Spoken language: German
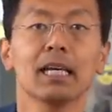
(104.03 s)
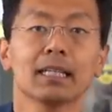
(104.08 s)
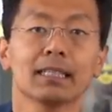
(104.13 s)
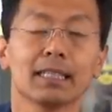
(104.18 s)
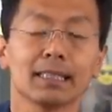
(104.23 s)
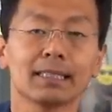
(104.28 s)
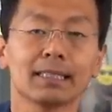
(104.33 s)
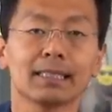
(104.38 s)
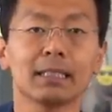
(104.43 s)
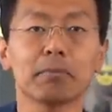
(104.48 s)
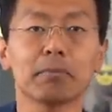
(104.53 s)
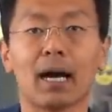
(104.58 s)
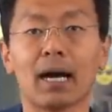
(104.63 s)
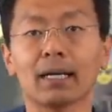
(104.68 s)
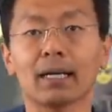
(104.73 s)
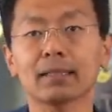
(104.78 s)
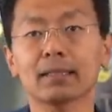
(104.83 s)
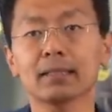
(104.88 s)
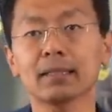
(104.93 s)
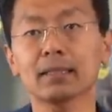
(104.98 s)
dass die
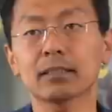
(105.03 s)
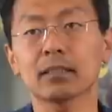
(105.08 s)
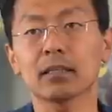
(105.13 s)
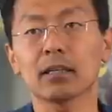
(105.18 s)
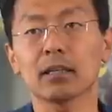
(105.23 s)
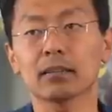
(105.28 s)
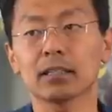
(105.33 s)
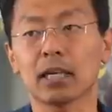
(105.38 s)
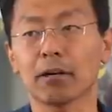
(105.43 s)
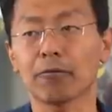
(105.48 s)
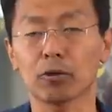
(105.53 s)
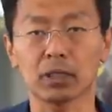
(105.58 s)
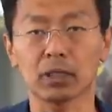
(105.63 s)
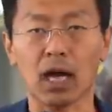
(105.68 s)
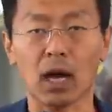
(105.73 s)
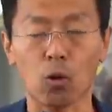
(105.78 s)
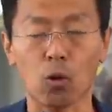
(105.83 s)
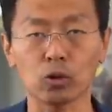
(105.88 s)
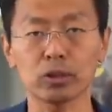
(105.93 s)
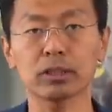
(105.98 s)
Basis davon
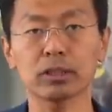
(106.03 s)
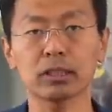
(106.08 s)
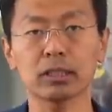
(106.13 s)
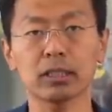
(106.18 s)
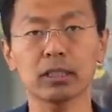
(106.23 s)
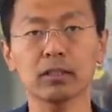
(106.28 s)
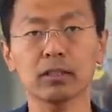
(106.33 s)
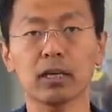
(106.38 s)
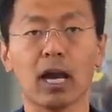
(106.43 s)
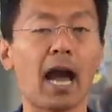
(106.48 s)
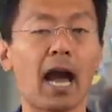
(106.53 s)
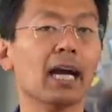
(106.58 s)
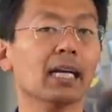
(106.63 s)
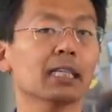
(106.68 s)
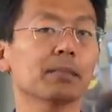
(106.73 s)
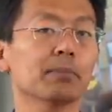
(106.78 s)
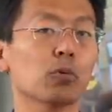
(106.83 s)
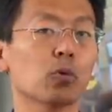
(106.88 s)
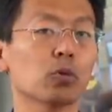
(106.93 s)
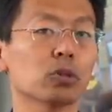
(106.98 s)
ausging,
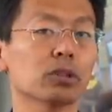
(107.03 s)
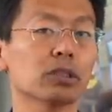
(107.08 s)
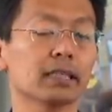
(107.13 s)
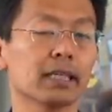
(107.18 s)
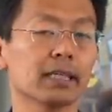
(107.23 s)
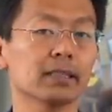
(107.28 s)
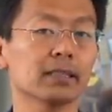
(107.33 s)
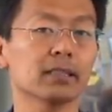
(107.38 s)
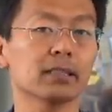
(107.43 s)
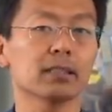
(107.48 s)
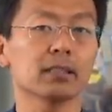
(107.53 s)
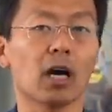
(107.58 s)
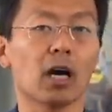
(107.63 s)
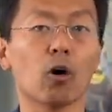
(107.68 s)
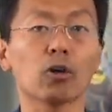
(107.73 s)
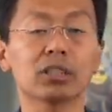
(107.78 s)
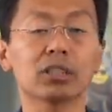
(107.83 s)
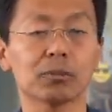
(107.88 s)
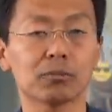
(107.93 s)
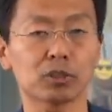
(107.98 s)
8% Prozent
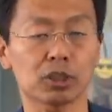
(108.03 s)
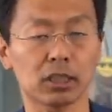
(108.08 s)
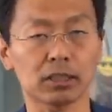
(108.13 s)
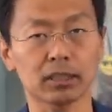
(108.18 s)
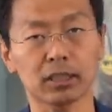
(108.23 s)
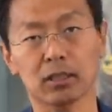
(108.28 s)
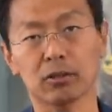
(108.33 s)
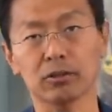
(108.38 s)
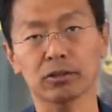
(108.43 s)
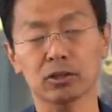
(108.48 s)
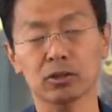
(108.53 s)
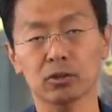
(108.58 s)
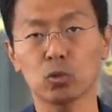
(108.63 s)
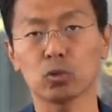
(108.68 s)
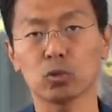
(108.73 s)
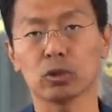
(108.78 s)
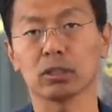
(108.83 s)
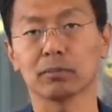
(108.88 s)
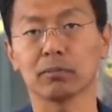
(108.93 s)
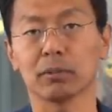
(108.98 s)
aus dem Stand
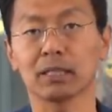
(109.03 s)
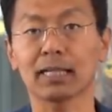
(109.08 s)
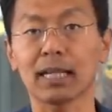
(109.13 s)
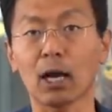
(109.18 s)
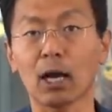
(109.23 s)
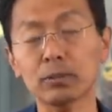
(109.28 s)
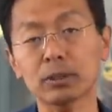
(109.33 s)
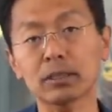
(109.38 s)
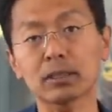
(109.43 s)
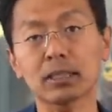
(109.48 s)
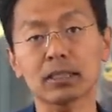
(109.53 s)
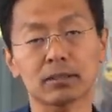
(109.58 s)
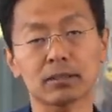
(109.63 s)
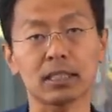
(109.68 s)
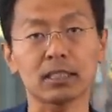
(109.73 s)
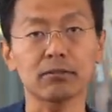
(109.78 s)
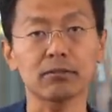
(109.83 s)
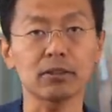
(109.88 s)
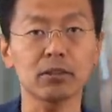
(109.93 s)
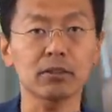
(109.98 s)
herauszuholen. Man glaubte das
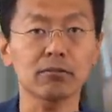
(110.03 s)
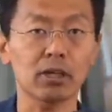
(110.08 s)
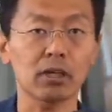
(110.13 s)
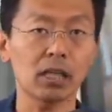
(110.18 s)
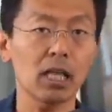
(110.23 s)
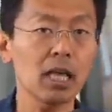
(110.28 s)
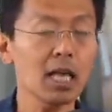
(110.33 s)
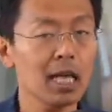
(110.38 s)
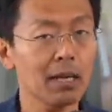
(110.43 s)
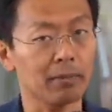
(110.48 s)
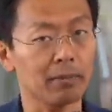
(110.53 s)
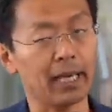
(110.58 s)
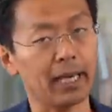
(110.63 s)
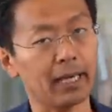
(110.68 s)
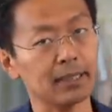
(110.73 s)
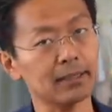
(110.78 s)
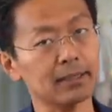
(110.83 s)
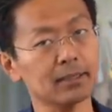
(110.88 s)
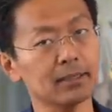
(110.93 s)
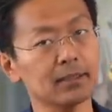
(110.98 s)
deswegen, weil man
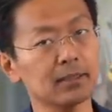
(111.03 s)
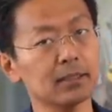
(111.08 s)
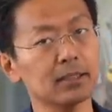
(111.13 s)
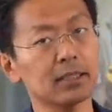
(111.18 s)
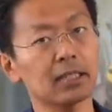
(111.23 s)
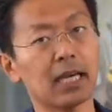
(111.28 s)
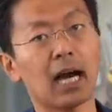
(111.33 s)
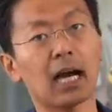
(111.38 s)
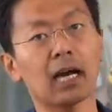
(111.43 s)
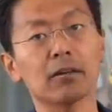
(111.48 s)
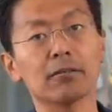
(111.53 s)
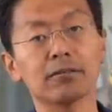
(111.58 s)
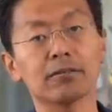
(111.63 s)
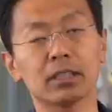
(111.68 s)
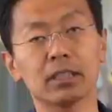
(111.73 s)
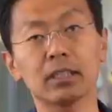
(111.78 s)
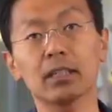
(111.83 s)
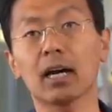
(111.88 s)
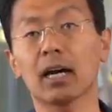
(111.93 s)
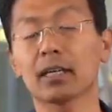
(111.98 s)
erstens die
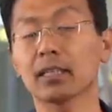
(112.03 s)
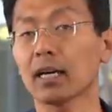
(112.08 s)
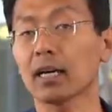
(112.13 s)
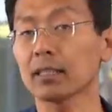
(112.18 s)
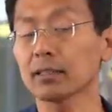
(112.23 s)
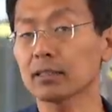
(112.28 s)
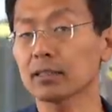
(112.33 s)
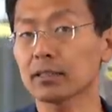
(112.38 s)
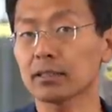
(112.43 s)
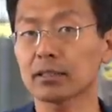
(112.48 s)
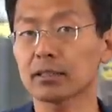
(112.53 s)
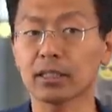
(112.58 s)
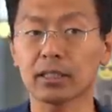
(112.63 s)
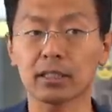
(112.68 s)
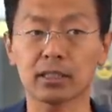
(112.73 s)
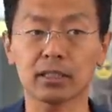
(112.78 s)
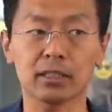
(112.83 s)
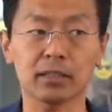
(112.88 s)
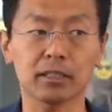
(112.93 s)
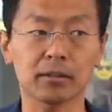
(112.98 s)
AfD anhand
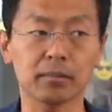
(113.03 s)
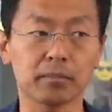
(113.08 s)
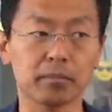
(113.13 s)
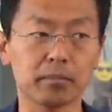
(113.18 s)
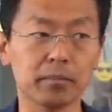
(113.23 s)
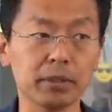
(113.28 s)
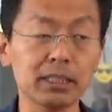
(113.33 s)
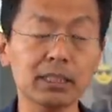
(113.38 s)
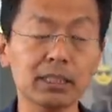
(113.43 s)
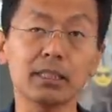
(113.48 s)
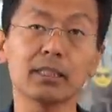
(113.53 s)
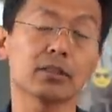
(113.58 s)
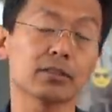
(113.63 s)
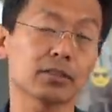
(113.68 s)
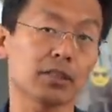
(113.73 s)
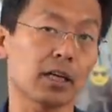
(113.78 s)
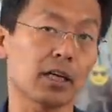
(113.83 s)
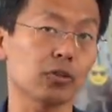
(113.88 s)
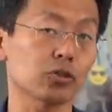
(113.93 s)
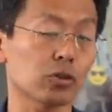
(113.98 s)
der
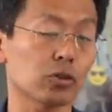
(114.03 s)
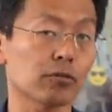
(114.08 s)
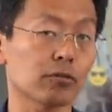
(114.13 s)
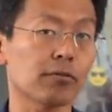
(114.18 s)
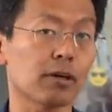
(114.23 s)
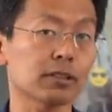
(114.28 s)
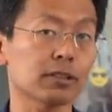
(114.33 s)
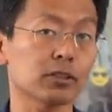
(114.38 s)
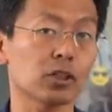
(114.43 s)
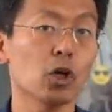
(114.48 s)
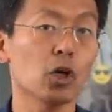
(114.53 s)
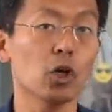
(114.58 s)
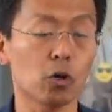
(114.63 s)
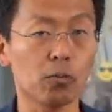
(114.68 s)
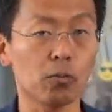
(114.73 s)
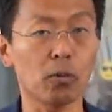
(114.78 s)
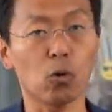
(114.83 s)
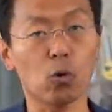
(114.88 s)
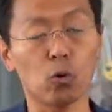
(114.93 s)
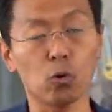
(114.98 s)
Mitgliederzahlen schon fast
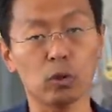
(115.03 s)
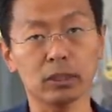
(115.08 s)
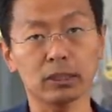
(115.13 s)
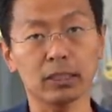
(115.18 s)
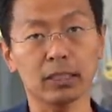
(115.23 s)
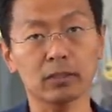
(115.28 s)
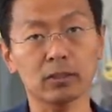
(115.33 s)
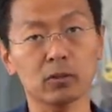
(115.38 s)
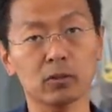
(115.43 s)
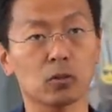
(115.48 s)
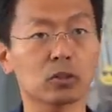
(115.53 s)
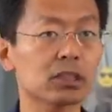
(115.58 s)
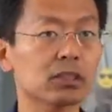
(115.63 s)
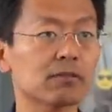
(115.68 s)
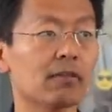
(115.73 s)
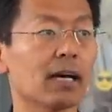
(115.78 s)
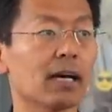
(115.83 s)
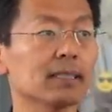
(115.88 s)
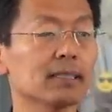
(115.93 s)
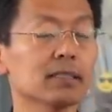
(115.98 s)
überholt hatte und
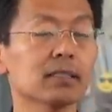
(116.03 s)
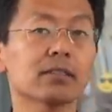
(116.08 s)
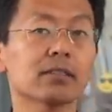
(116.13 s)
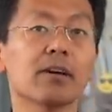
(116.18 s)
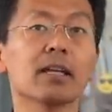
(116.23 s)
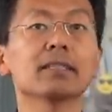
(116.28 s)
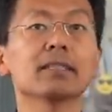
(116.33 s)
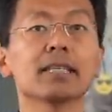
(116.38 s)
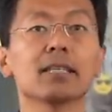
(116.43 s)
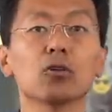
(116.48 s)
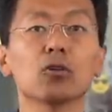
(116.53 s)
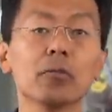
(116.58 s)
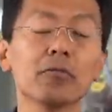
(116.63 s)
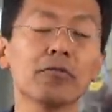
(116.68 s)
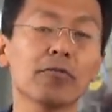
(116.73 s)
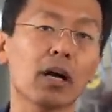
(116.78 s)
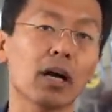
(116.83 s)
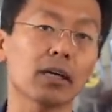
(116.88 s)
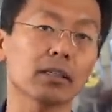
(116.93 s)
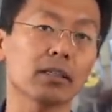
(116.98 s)
zweitens, weil es eine
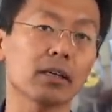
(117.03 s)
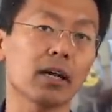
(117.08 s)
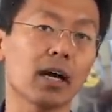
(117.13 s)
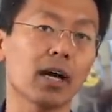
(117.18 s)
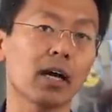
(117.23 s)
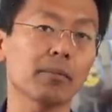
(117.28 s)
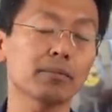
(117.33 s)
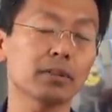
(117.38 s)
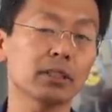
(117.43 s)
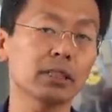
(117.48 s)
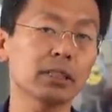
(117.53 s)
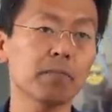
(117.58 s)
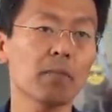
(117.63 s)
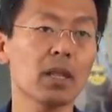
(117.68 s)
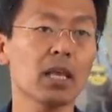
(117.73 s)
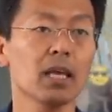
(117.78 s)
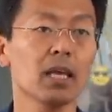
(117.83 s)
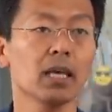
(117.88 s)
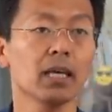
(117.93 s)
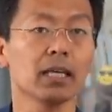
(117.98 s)
Umfrage gab, die
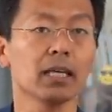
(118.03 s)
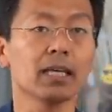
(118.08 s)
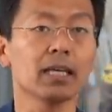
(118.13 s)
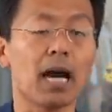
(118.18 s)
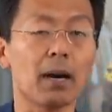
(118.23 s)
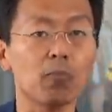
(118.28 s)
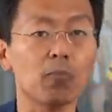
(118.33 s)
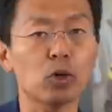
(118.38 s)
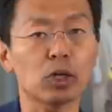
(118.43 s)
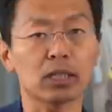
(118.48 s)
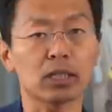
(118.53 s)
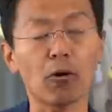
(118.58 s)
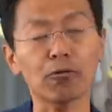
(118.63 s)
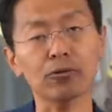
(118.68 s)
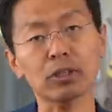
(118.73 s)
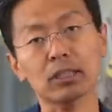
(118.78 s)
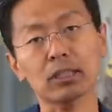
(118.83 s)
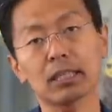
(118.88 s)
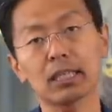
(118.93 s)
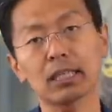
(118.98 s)
in Hamburg in
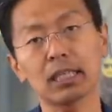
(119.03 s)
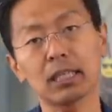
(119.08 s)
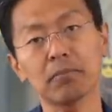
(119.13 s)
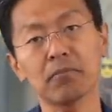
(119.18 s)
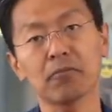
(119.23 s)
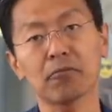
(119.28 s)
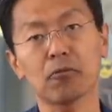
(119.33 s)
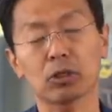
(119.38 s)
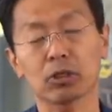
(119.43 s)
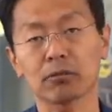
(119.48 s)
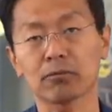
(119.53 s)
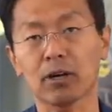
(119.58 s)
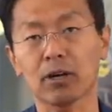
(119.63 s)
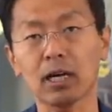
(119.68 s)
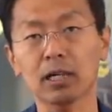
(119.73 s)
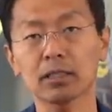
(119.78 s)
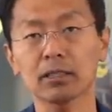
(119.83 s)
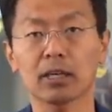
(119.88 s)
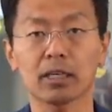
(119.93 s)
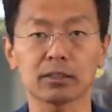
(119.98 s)
Auftrag gegeben worden
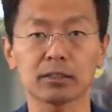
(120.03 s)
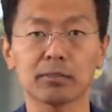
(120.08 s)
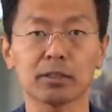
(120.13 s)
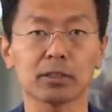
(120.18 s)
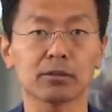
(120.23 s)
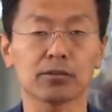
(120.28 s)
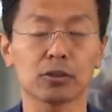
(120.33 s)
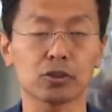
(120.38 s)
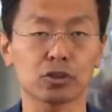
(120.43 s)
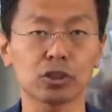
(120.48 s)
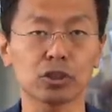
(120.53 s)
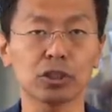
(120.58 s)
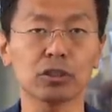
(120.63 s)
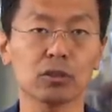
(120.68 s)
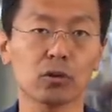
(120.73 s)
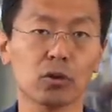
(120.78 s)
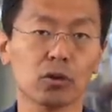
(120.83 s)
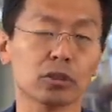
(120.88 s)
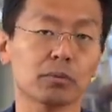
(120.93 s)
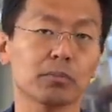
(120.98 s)
war. Da hatte man
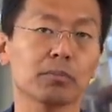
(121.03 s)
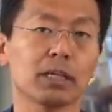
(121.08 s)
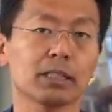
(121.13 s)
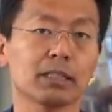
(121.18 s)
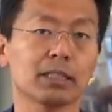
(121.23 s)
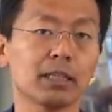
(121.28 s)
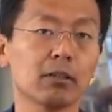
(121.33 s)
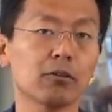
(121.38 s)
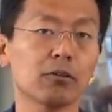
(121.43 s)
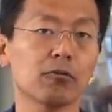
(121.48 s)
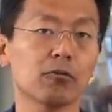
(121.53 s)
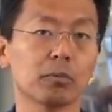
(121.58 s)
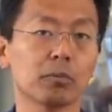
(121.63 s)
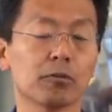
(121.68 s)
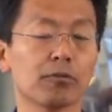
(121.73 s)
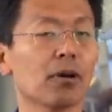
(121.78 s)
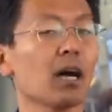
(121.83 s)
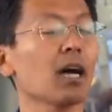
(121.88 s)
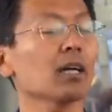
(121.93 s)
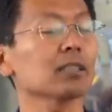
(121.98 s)
verschiedene Leute per Telefon
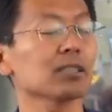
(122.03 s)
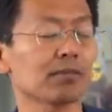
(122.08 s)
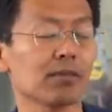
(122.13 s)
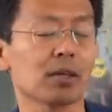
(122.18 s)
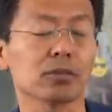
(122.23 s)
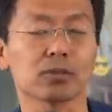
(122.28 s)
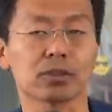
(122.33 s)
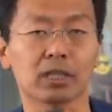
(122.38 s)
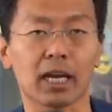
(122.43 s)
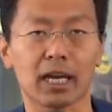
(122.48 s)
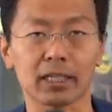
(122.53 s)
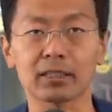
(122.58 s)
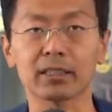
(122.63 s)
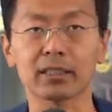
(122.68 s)
befragt. Es war also keine